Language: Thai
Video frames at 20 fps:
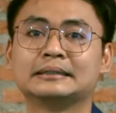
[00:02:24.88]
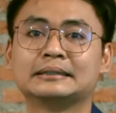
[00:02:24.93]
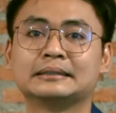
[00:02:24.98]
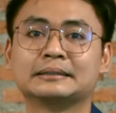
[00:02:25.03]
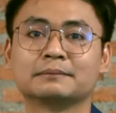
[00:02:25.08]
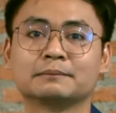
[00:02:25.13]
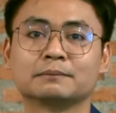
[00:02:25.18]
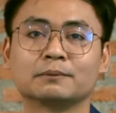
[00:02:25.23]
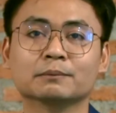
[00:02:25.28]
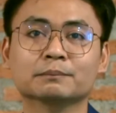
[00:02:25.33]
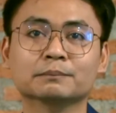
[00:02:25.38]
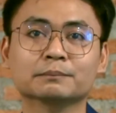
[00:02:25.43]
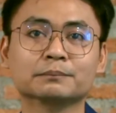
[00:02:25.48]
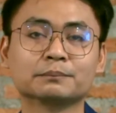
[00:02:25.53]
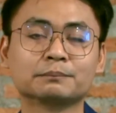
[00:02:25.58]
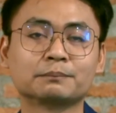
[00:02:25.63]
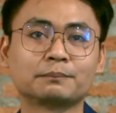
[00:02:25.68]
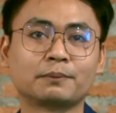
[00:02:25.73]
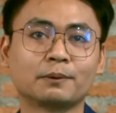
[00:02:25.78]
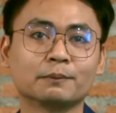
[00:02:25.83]
ผม
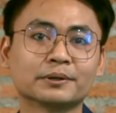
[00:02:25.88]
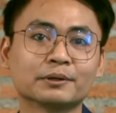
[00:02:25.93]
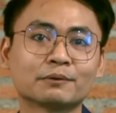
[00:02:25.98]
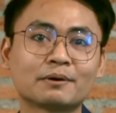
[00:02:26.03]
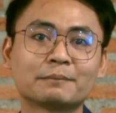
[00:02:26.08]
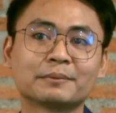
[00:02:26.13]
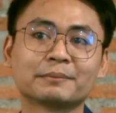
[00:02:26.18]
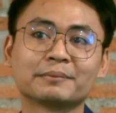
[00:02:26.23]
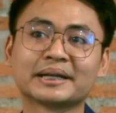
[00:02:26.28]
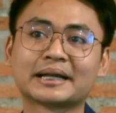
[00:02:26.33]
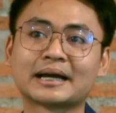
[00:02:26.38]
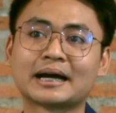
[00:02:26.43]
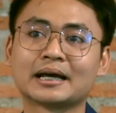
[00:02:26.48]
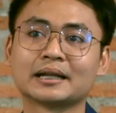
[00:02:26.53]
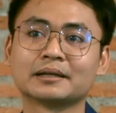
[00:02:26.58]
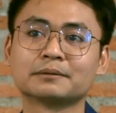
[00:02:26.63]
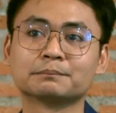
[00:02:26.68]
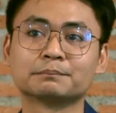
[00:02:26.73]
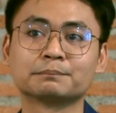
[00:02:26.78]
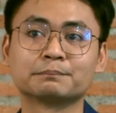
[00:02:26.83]
ผมคิดว่ามันเป็นการ
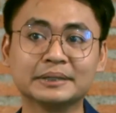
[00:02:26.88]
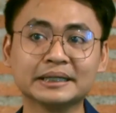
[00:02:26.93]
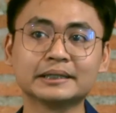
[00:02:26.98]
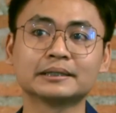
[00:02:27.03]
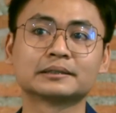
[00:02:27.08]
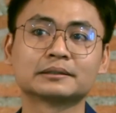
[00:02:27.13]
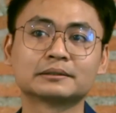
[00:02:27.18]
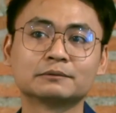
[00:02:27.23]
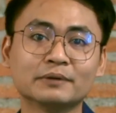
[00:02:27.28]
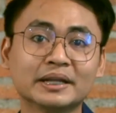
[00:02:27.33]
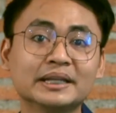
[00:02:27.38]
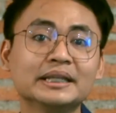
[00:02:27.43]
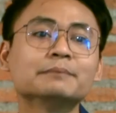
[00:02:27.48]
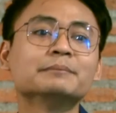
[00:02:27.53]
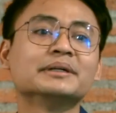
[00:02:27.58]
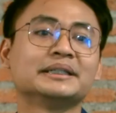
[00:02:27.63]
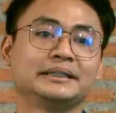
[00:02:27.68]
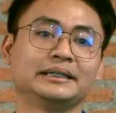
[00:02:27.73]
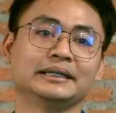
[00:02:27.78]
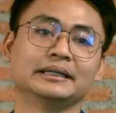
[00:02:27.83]
พลิกเวนดิ้งแมช
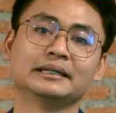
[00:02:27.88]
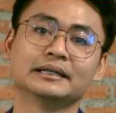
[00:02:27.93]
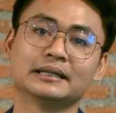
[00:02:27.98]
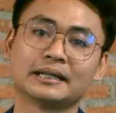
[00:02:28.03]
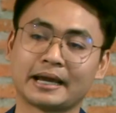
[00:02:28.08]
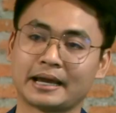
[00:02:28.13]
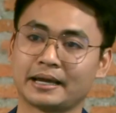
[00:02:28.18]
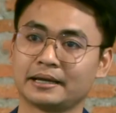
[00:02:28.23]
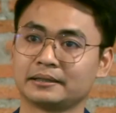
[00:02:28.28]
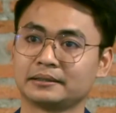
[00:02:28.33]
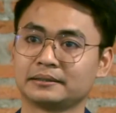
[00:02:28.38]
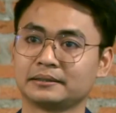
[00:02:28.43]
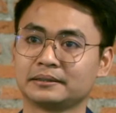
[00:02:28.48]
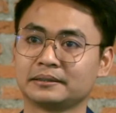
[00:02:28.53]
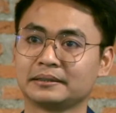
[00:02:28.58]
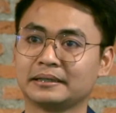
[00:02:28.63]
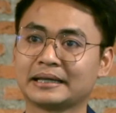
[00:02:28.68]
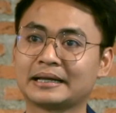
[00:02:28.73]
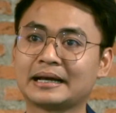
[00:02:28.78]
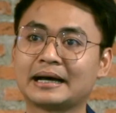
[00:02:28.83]
ชีนเลยแหละ ใน
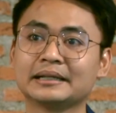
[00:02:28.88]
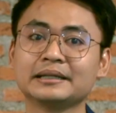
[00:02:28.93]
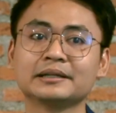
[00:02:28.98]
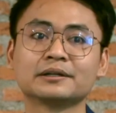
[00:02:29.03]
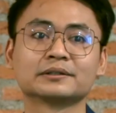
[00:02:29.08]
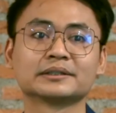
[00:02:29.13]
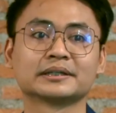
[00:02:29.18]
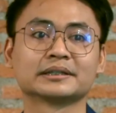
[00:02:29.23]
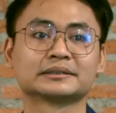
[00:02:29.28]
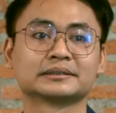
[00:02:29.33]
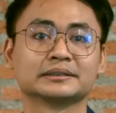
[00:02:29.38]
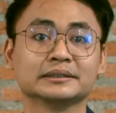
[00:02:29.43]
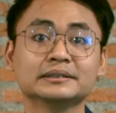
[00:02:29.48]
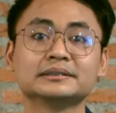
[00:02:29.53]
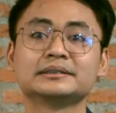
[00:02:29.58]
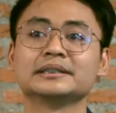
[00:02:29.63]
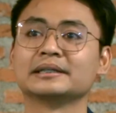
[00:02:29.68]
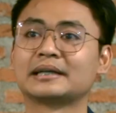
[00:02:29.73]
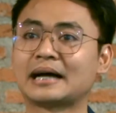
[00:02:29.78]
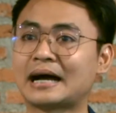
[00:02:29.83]
การที่เราจะซื้อสิน
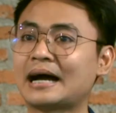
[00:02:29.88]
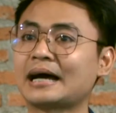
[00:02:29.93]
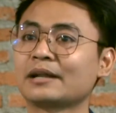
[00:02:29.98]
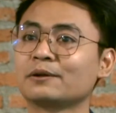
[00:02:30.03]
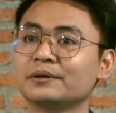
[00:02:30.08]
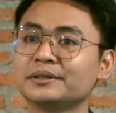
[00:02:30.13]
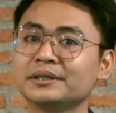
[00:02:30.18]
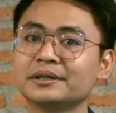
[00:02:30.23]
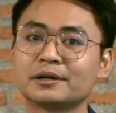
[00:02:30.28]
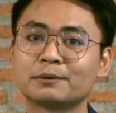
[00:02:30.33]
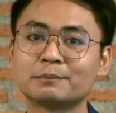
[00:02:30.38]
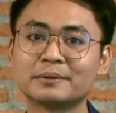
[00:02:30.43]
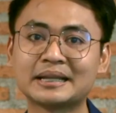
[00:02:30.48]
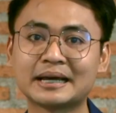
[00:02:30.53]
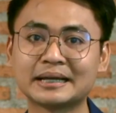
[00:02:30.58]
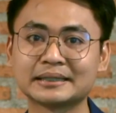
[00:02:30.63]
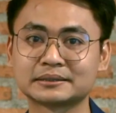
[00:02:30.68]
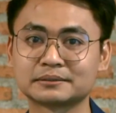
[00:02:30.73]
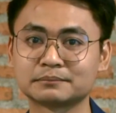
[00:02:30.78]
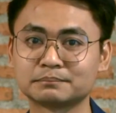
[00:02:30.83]
ค้าโดยที่เราไม่ได้
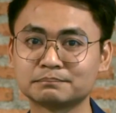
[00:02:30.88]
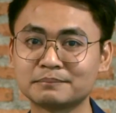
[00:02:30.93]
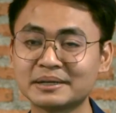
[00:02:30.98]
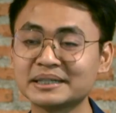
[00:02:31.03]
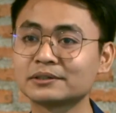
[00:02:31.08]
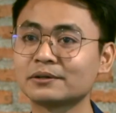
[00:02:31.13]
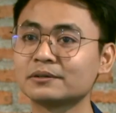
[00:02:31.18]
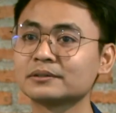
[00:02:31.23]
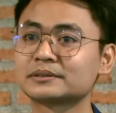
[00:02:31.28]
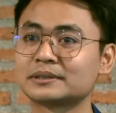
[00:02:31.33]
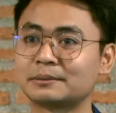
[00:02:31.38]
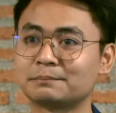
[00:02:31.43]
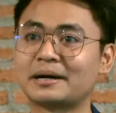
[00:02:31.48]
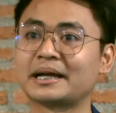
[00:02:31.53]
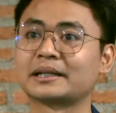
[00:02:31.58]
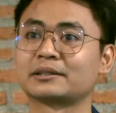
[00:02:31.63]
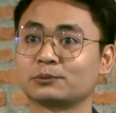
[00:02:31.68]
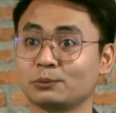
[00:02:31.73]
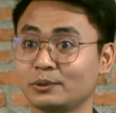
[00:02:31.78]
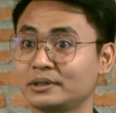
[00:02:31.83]
ไม่ต้องสัมผัส
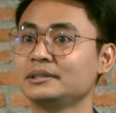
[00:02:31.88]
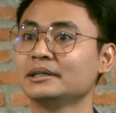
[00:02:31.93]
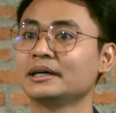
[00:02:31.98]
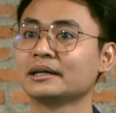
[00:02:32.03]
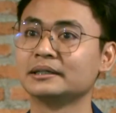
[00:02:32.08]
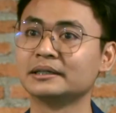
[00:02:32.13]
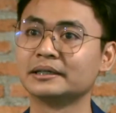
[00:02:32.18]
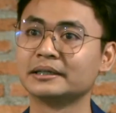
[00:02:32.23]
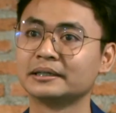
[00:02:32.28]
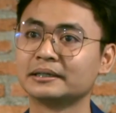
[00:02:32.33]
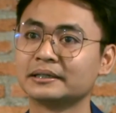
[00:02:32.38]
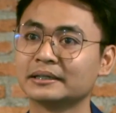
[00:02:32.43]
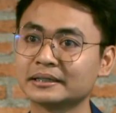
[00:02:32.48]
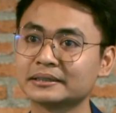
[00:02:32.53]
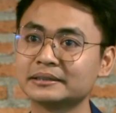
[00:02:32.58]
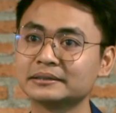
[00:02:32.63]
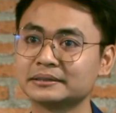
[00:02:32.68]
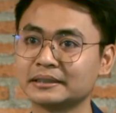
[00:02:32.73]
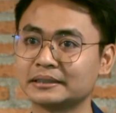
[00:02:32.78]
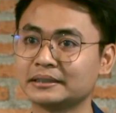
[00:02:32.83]
ตัวเครื่องเลย นั่นคือ
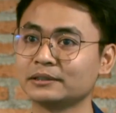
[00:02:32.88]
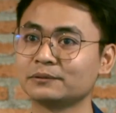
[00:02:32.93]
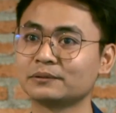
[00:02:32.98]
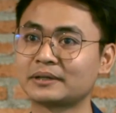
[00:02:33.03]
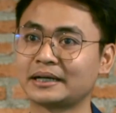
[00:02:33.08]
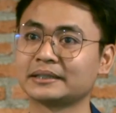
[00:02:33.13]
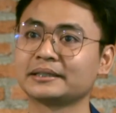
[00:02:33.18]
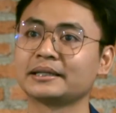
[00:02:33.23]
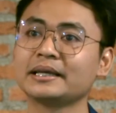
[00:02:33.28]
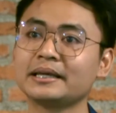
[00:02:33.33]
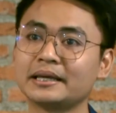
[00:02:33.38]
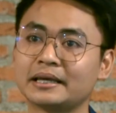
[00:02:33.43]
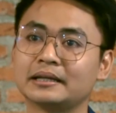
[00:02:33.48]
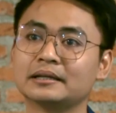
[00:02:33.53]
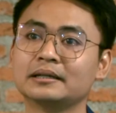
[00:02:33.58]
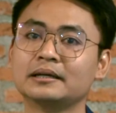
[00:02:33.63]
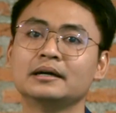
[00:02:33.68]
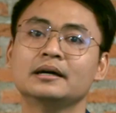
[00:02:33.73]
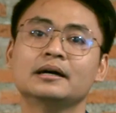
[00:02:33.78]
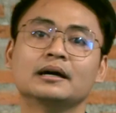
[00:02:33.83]
สิ่งที่ลูกค้าจะได้เห็น
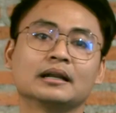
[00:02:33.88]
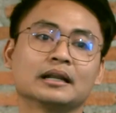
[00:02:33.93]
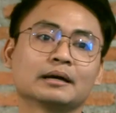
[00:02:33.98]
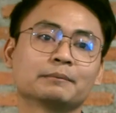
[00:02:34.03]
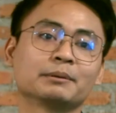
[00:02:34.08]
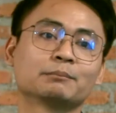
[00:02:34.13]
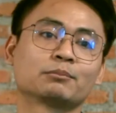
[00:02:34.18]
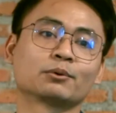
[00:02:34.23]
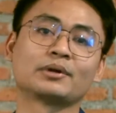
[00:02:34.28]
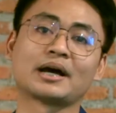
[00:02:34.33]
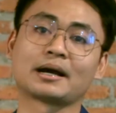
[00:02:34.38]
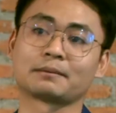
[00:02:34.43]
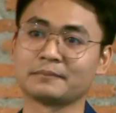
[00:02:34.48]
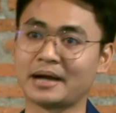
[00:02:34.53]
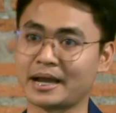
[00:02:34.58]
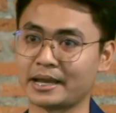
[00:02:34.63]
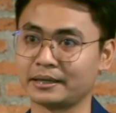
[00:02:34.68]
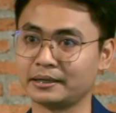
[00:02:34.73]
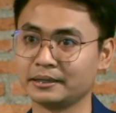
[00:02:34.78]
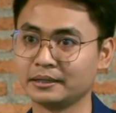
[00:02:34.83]
และเป็นโปรดักต์ใหม่
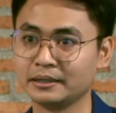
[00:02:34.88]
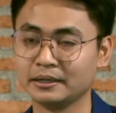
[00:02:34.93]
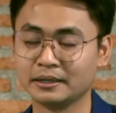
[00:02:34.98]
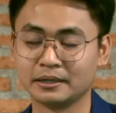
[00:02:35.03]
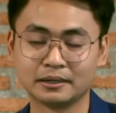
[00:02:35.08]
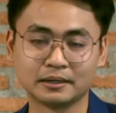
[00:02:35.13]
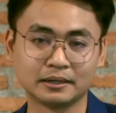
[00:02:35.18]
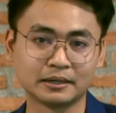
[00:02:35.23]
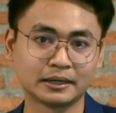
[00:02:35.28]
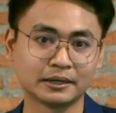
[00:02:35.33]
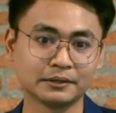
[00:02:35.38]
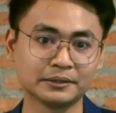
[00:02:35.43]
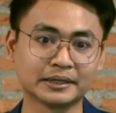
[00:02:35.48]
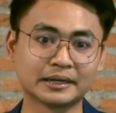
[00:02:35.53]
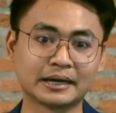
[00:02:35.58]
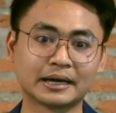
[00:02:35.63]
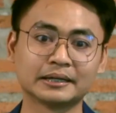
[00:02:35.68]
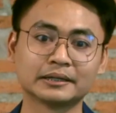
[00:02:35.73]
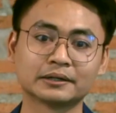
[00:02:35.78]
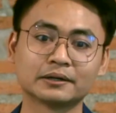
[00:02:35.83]
แล้วอีกอัน
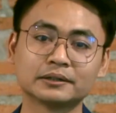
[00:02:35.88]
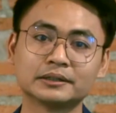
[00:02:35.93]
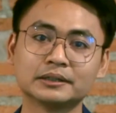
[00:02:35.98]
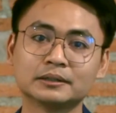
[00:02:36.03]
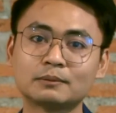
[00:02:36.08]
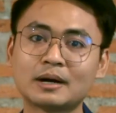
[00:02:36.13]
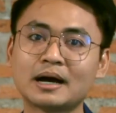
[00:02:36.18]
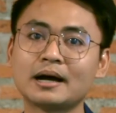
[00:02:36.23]
นึงก็คือว่า